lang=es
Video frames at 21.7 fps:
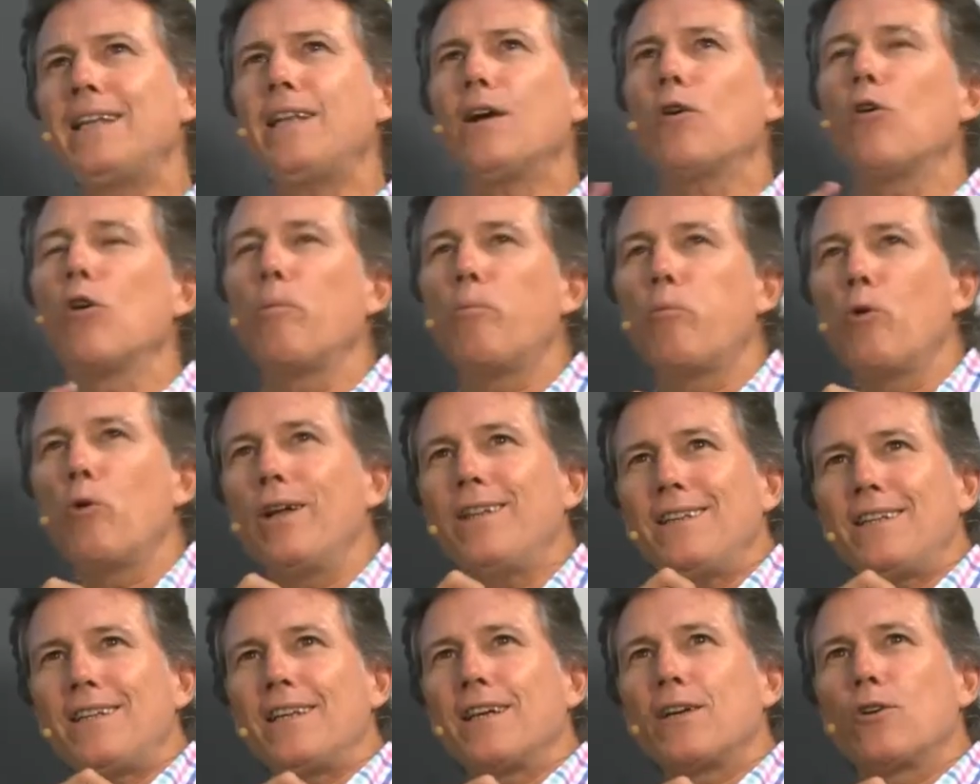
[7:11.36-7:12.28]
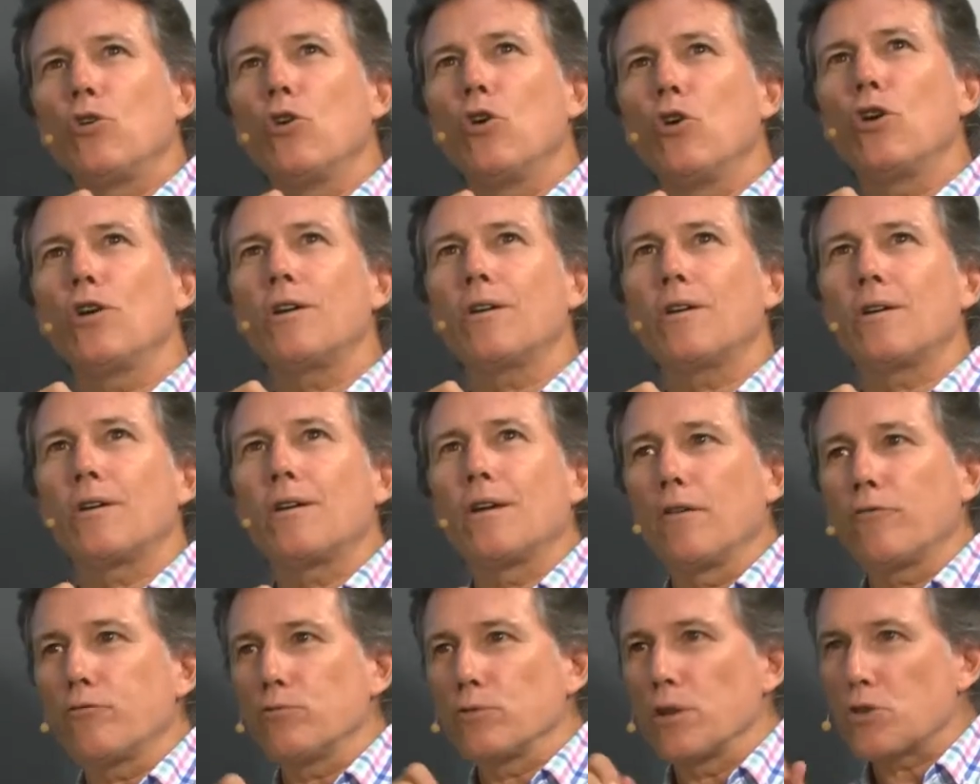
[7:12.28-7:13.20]
hago el puente con
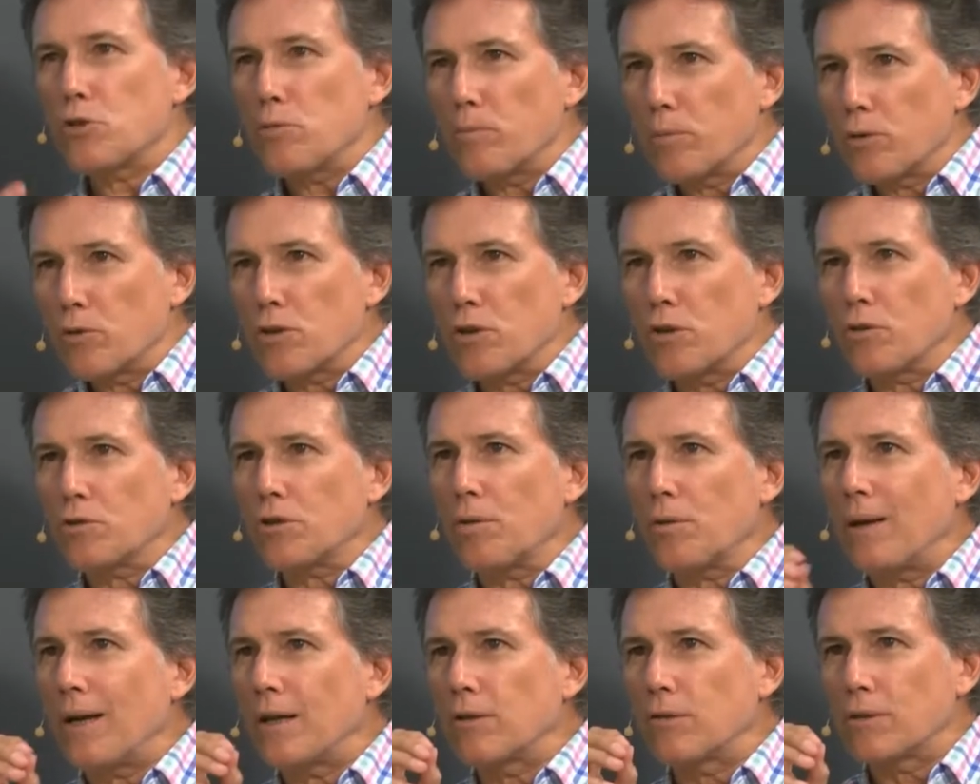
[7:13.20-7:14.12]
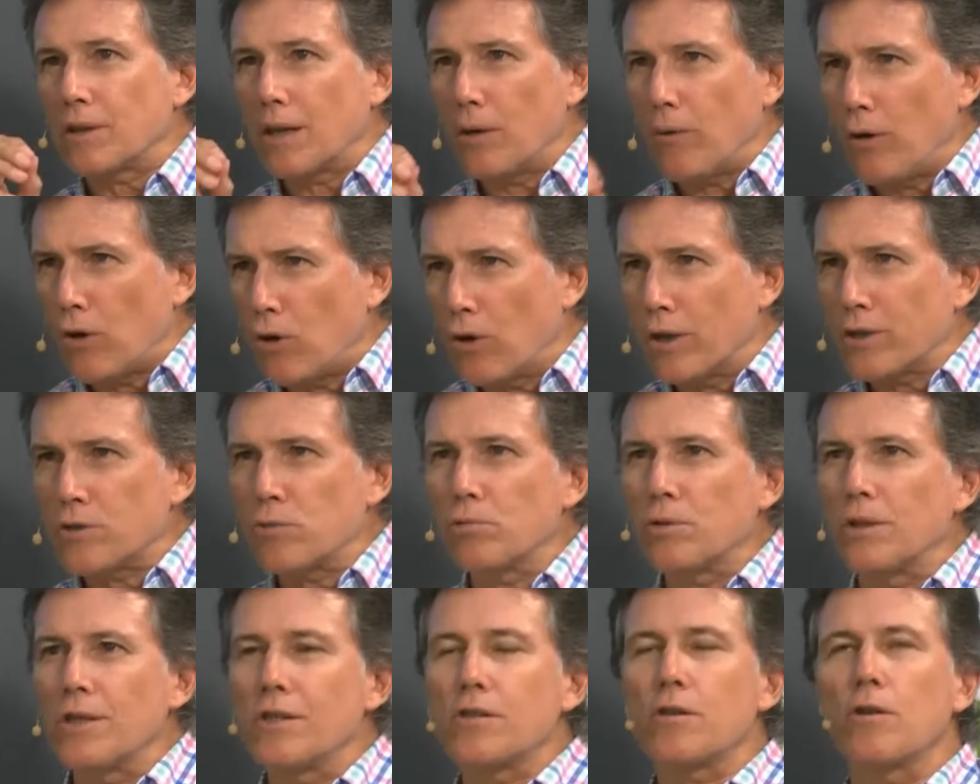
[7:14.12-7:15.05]
la Fundación Producir Conservando, trabajo que hacen
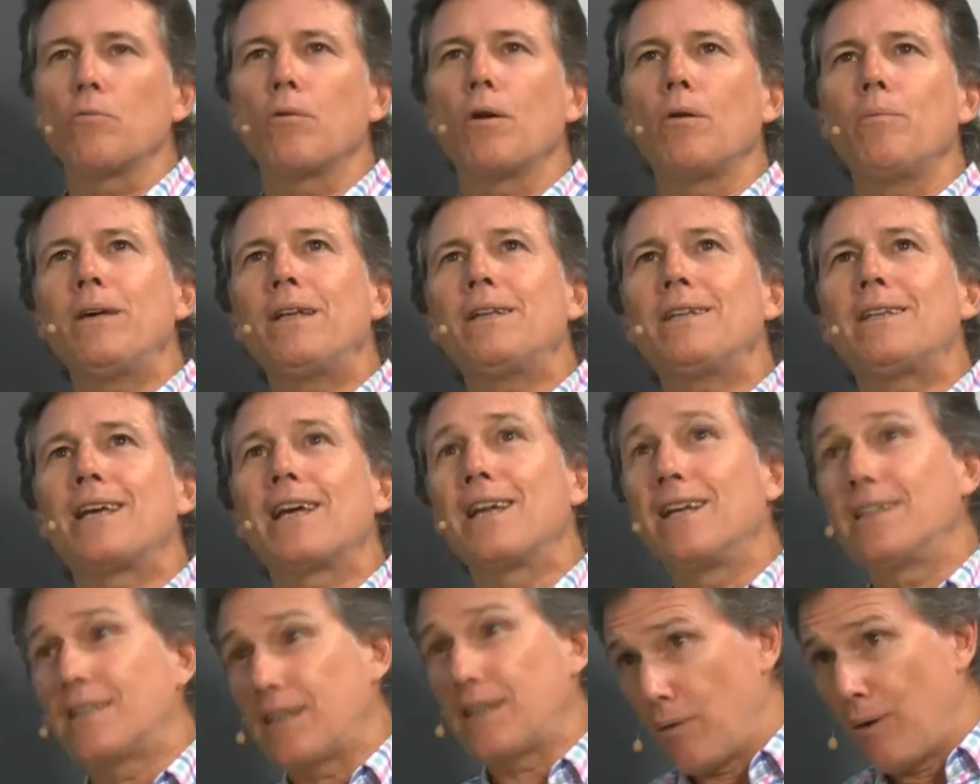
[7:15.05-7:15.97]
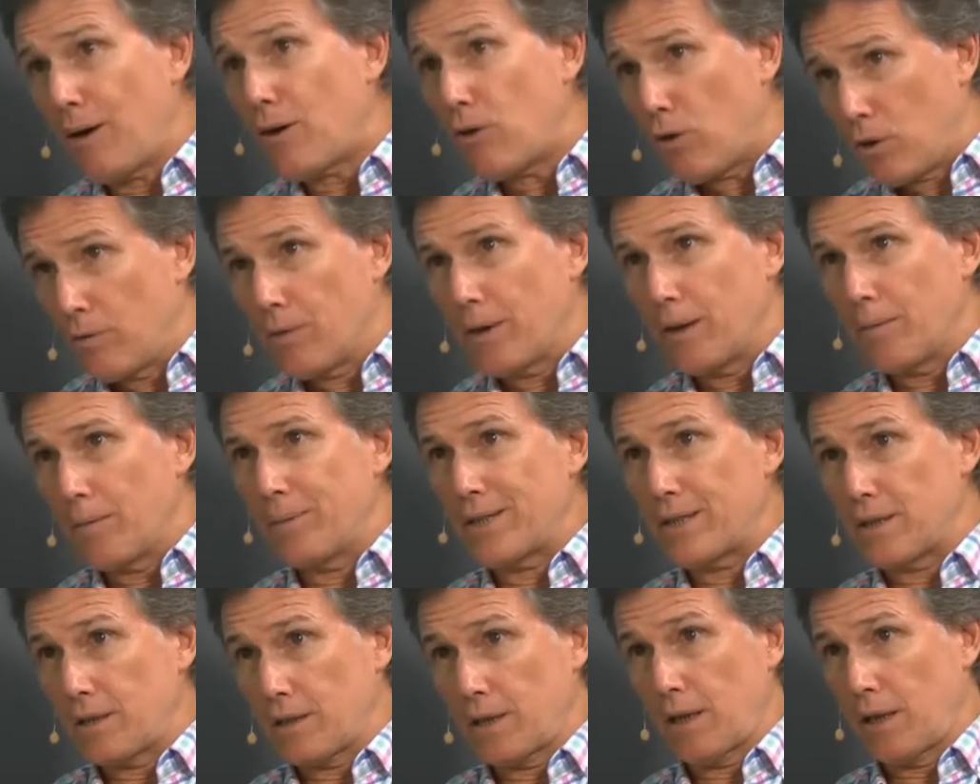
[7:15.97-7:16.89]
ustedes anualmente, el trabajo que van a
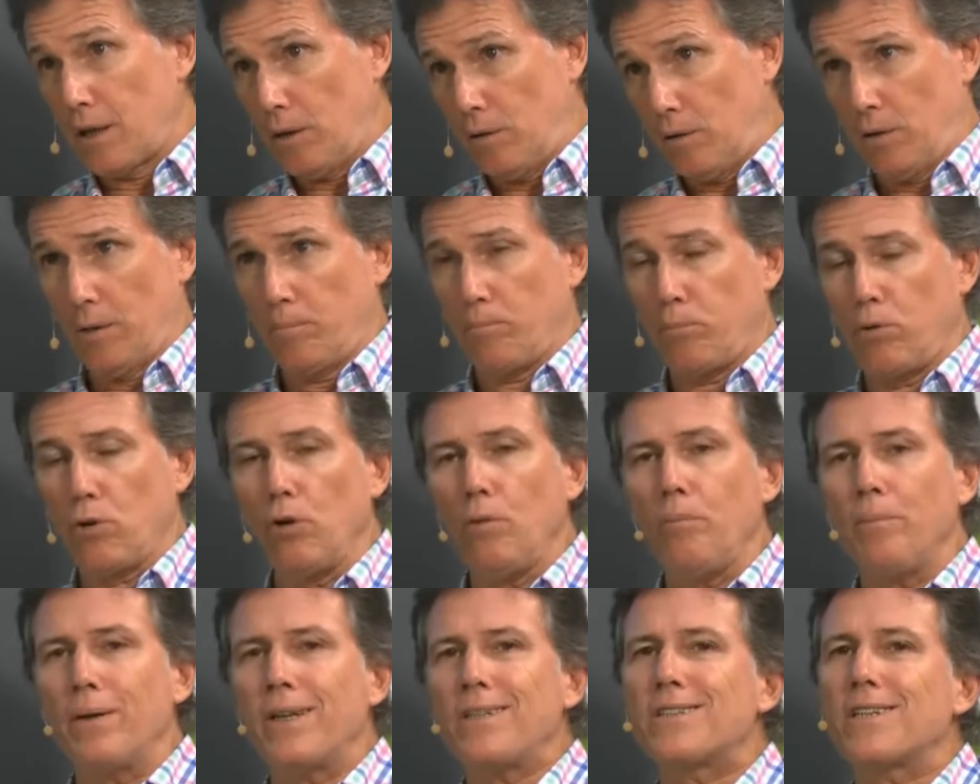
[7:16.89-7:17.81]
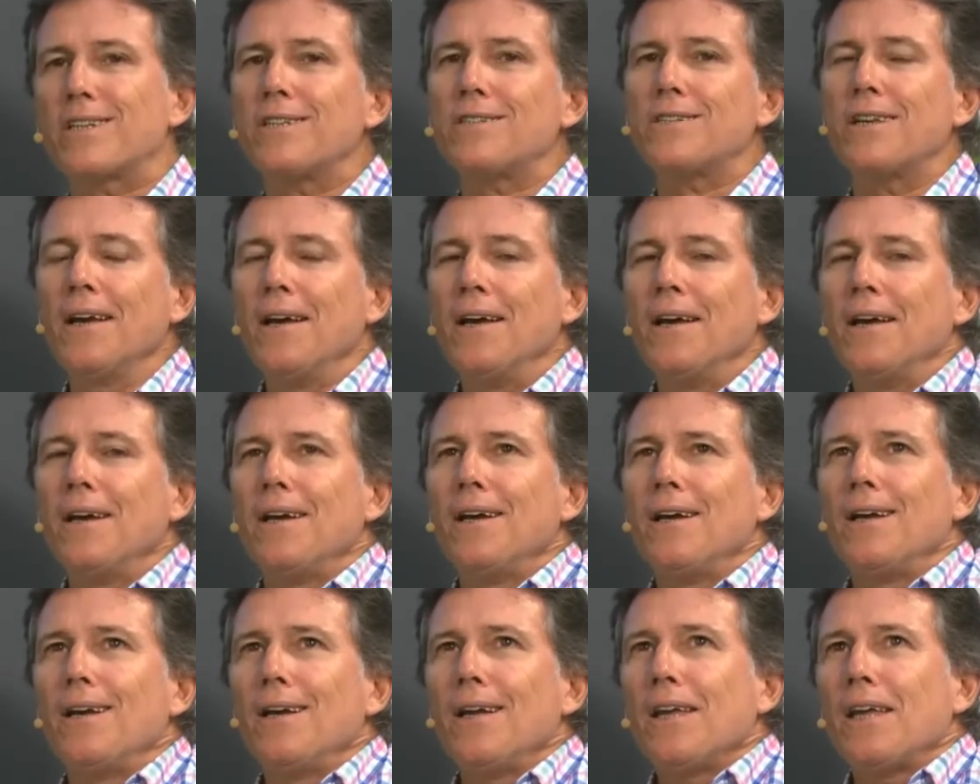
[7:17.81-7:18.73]
presentar ahora en pocos meses.
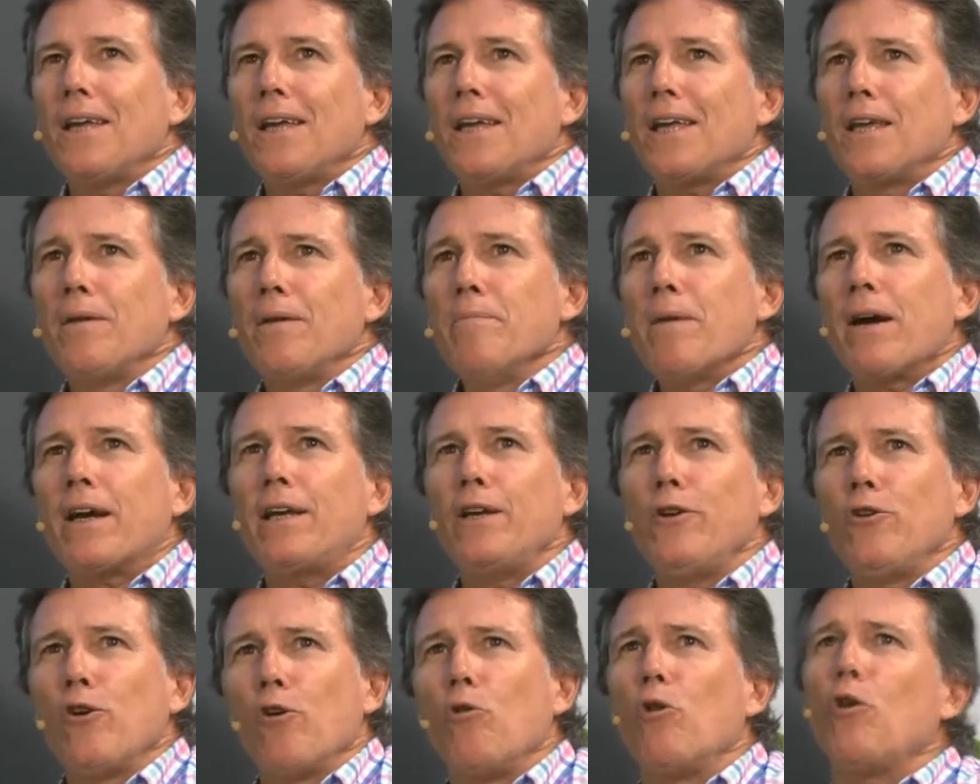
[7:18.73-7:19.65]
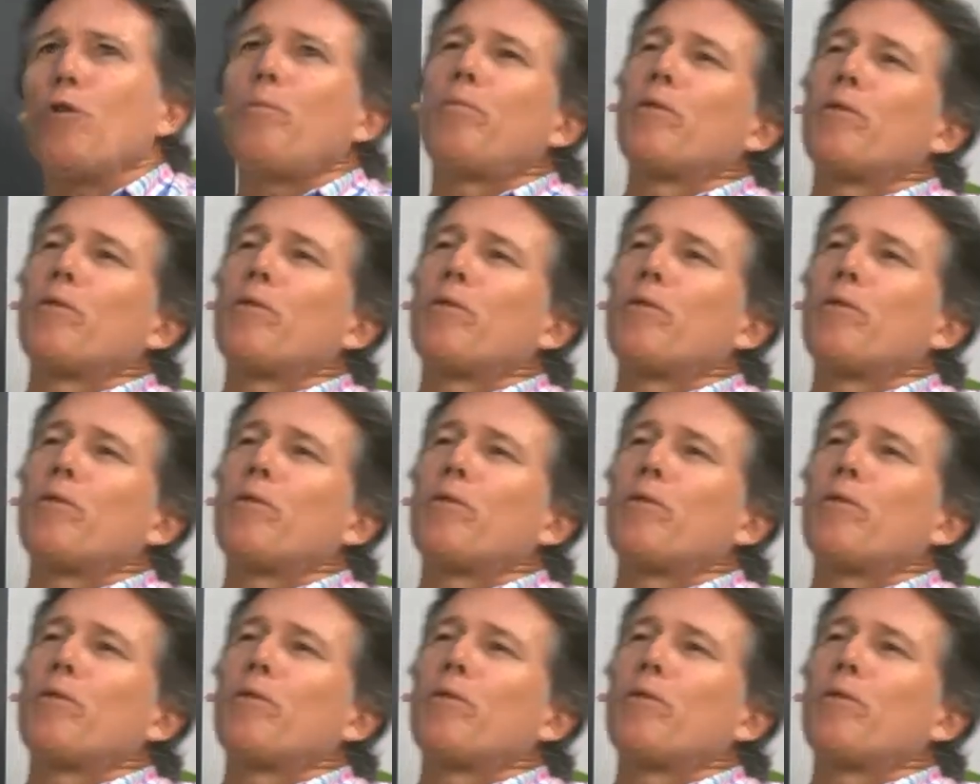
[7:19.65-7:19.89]
Imagino vos por